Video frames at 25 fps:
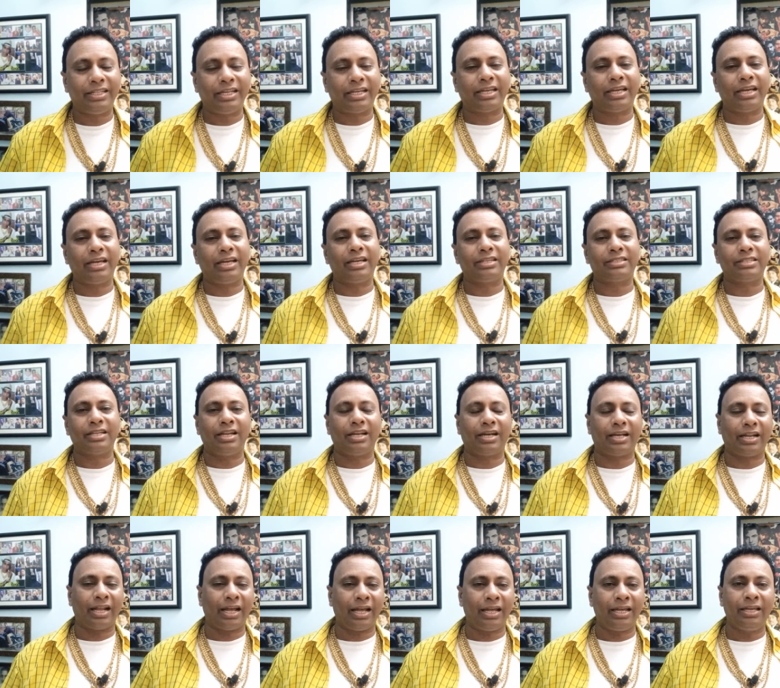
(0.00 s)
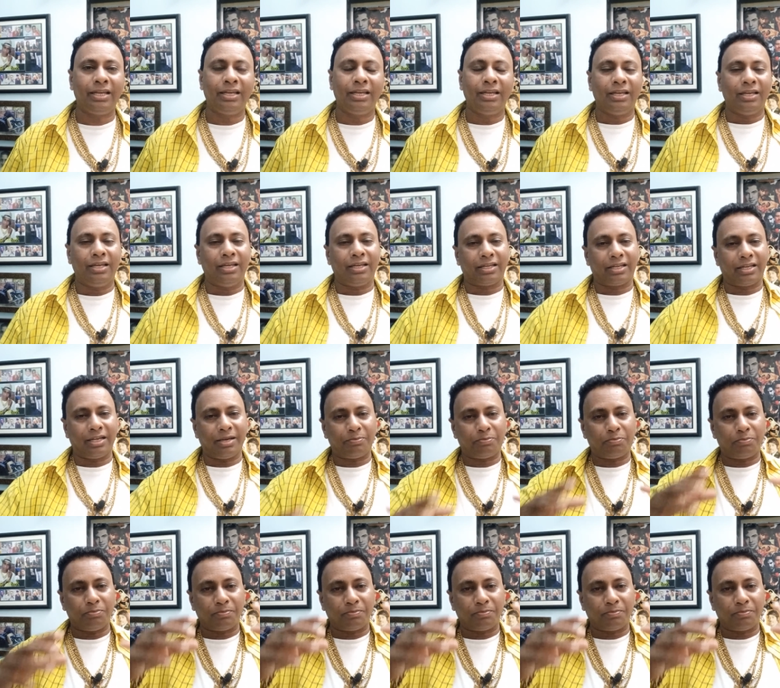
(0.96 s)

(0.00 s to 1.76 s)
देख के ऐसा लग रहा है कि